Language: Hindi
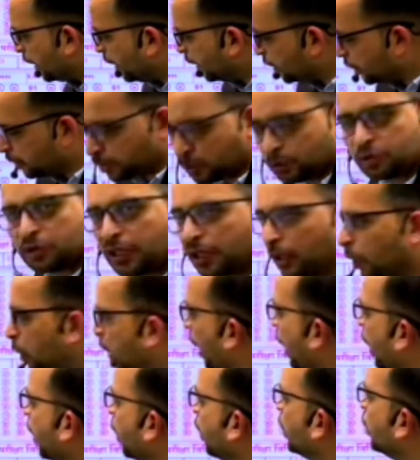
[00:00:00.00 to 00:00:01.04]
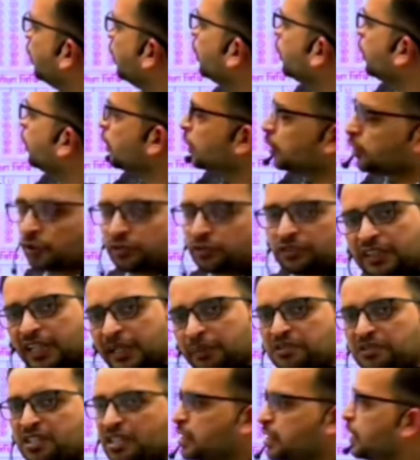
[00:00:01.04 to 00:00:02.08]
दूसरे प्रश्न का एक ही तो उत्तर होगा
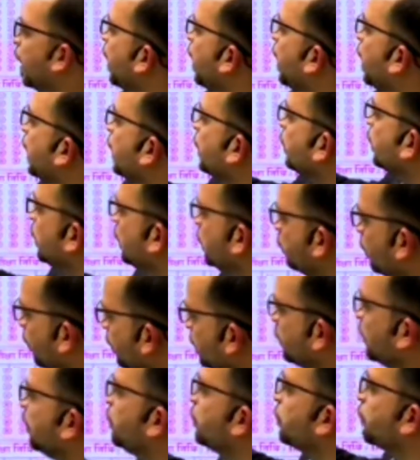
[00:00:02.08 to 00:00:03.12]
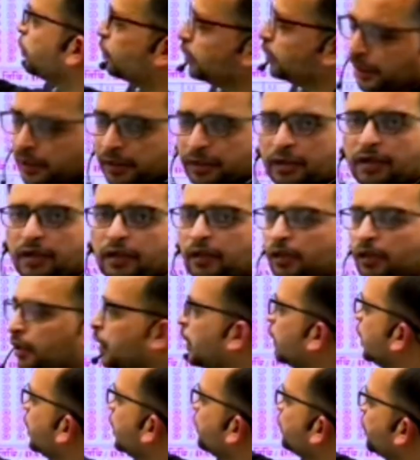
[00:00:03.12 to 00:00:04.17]
तो सेम चीज यहां है इसमें बस नीचे
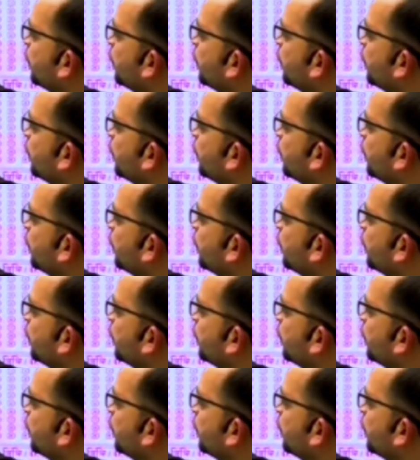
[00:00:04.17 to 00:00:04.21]
को है